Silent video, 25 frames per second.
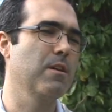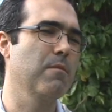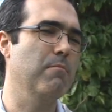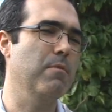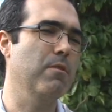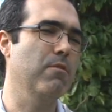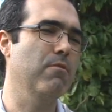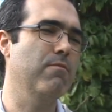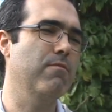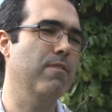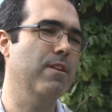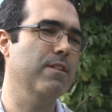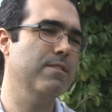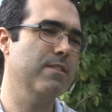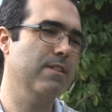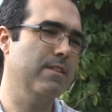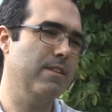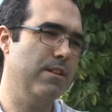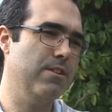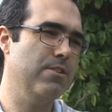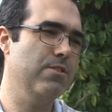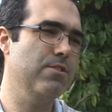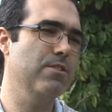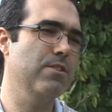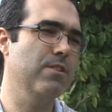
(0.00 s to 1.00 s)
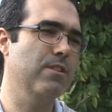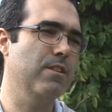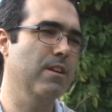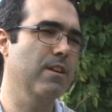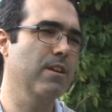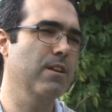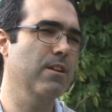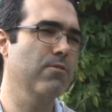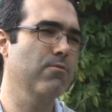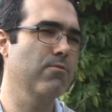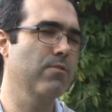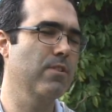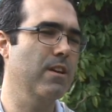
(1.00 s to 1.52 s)
pelo fato de você estar
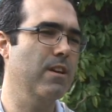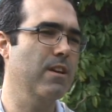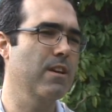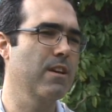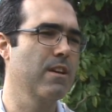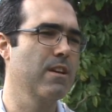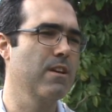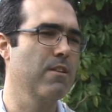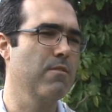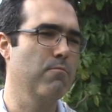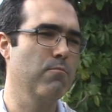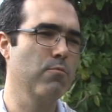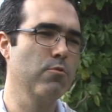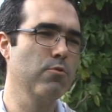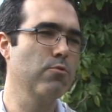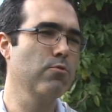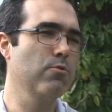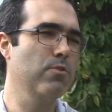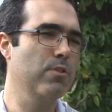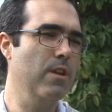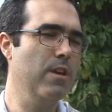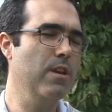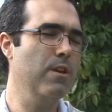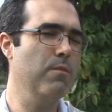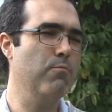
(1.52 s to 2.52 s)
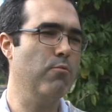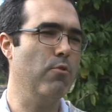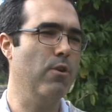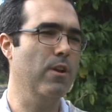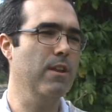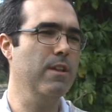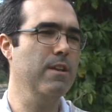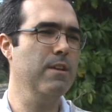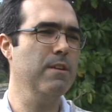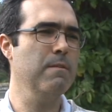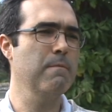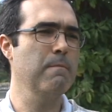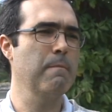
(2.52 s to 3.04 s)
digitando né, muito tempo
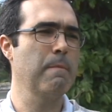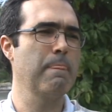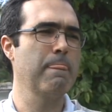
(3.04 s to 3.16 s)
ali